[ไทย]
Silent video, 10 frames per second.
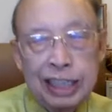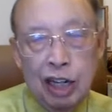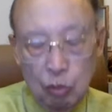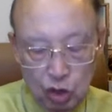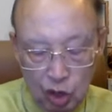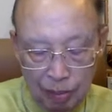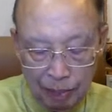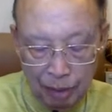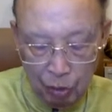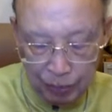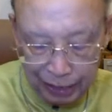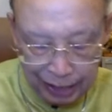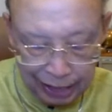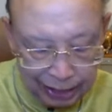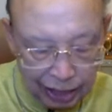ที่เขาบุญยอมรับเอาแผน
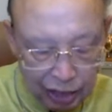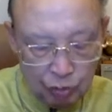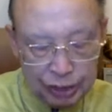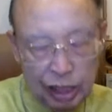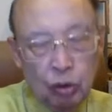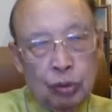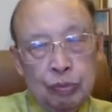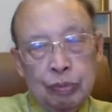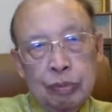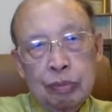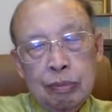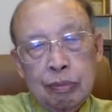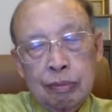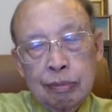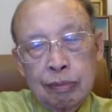การไถ่ของพระเจ้า
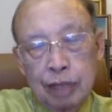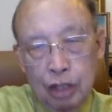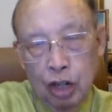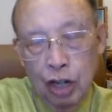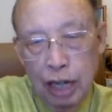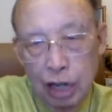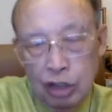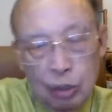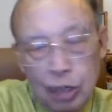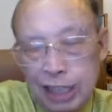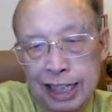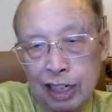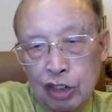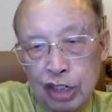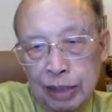เนาะเขาจะบุได้ สิ่งเห
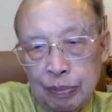ล่านี้